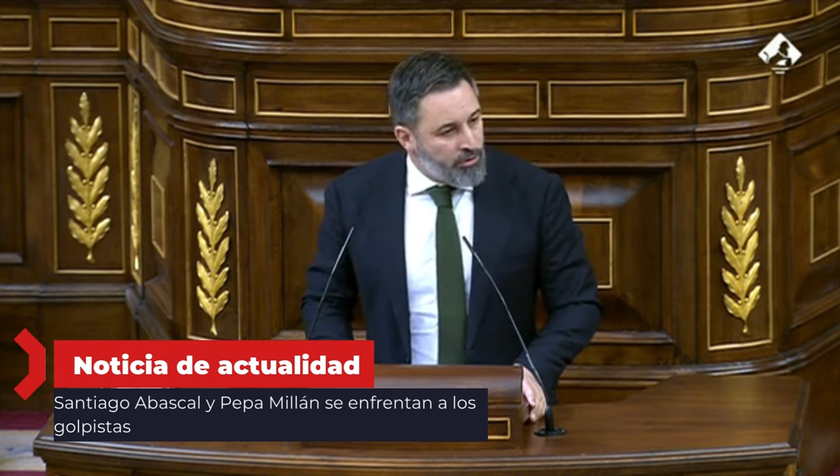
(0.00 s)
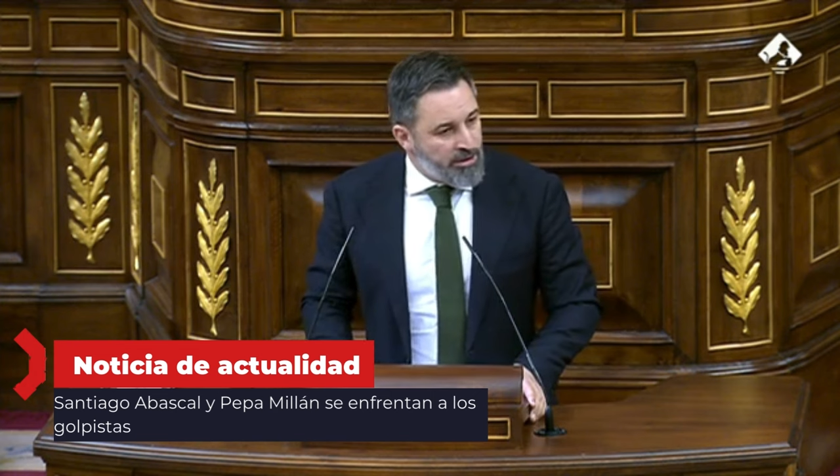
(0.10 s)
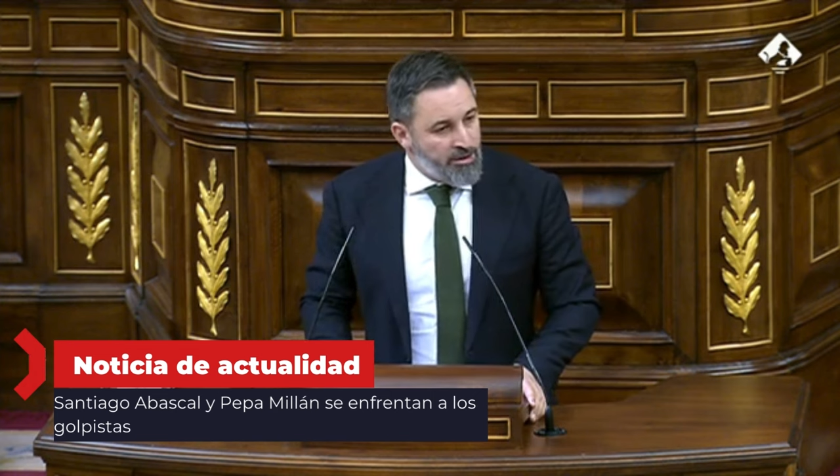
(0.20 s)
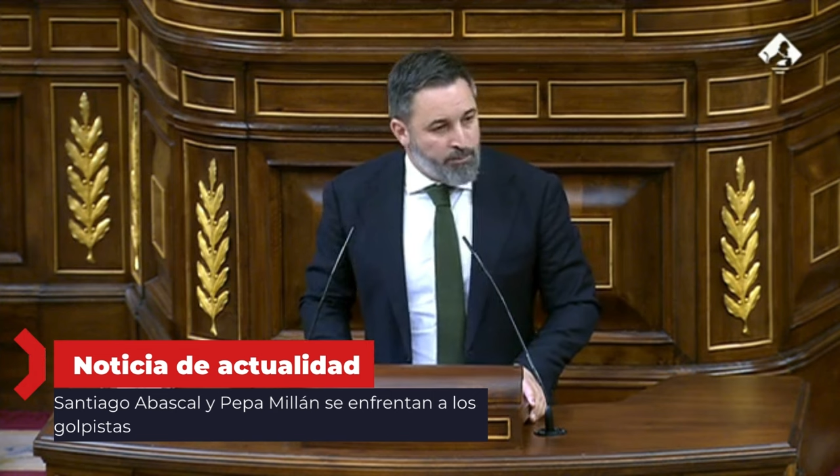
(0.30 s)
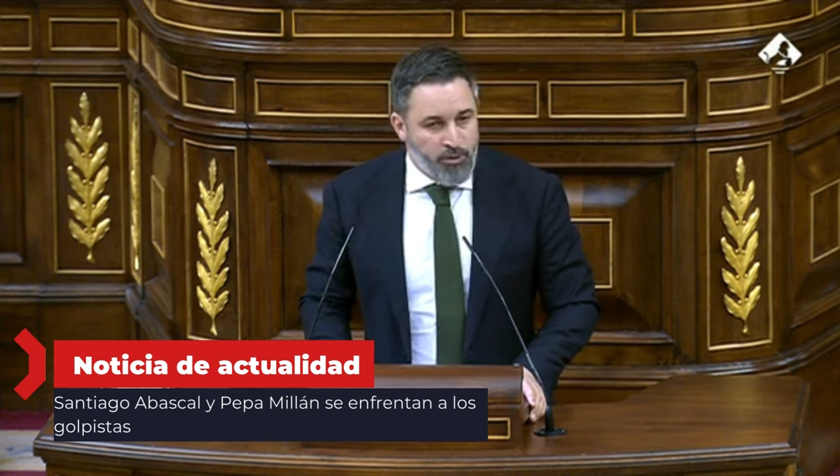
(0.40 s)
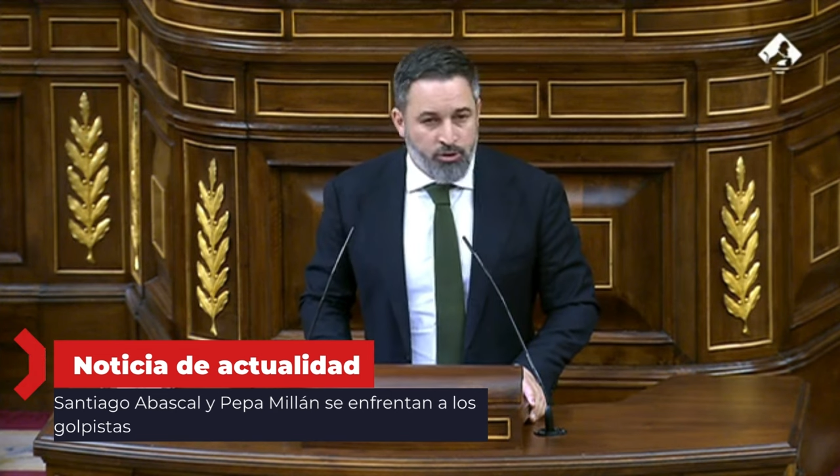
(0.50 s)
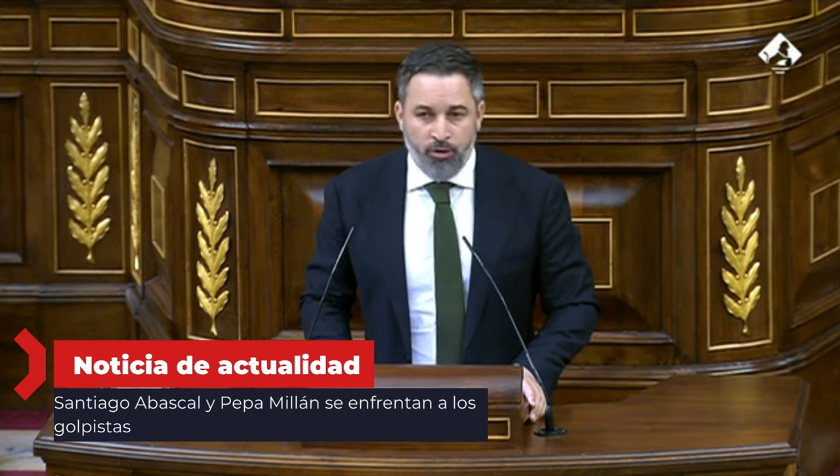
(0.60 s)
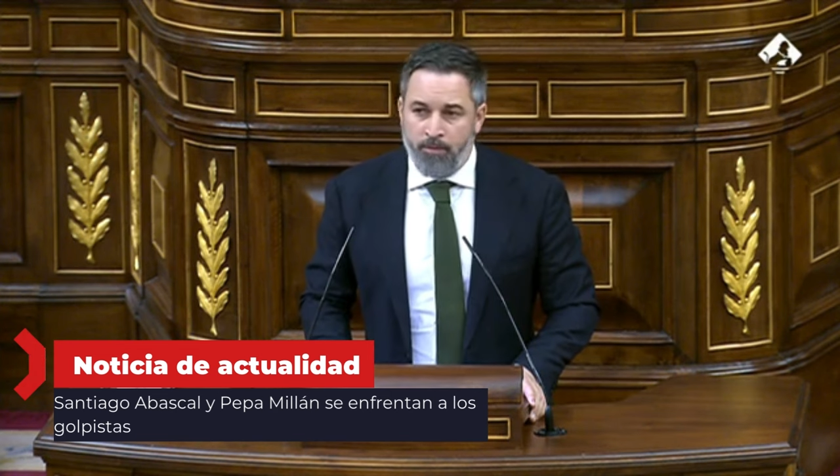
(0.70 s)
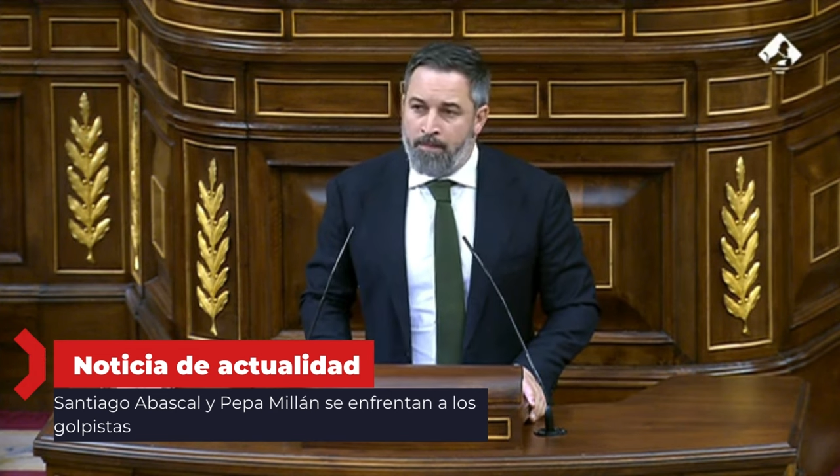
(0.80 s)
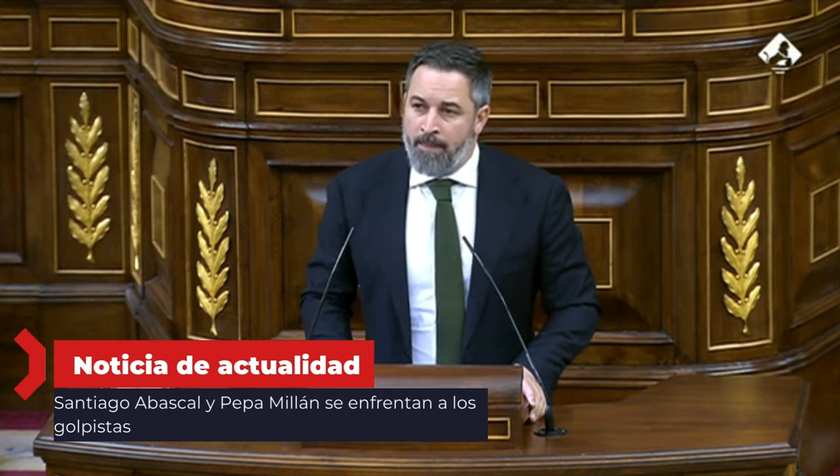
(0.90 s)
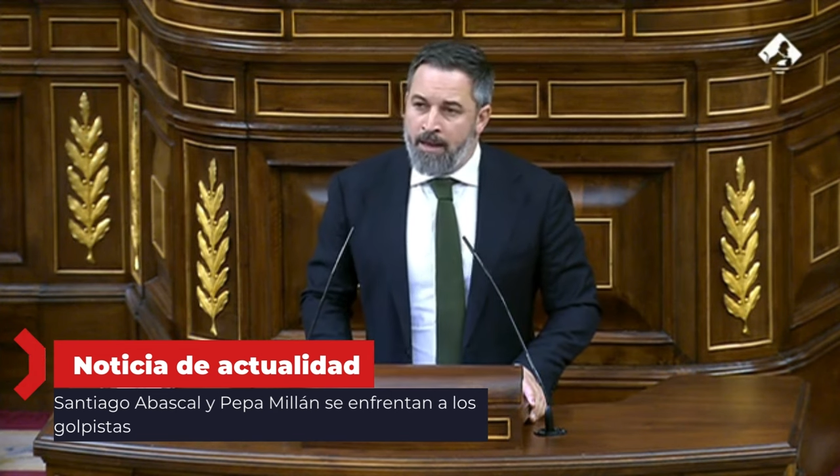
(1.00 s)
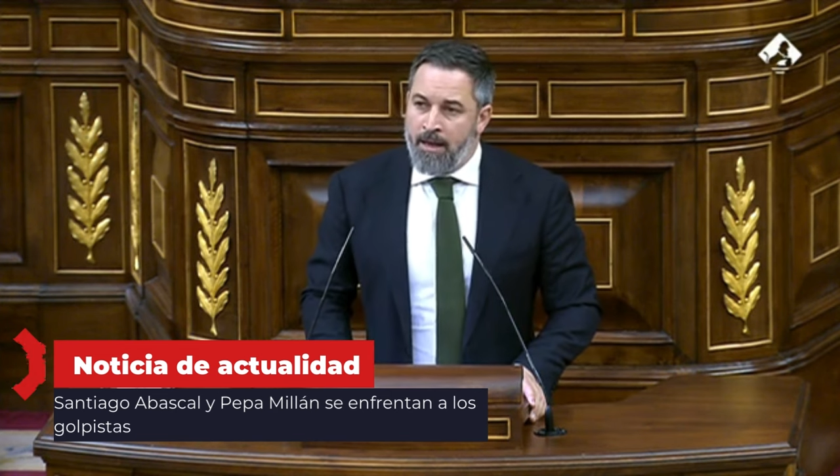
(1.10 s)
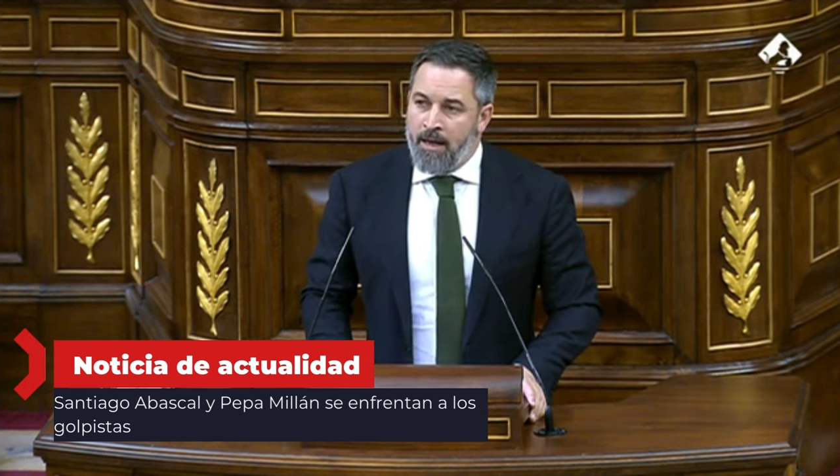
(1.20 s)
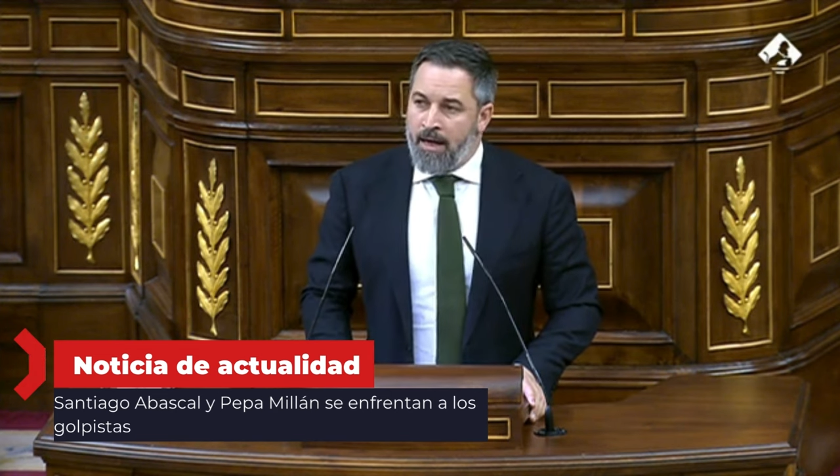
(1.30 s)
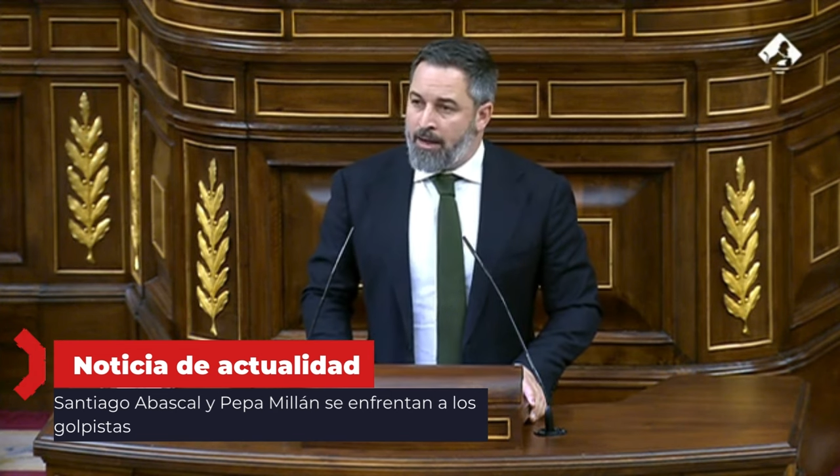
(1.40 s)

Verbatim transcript: Está dispuesto a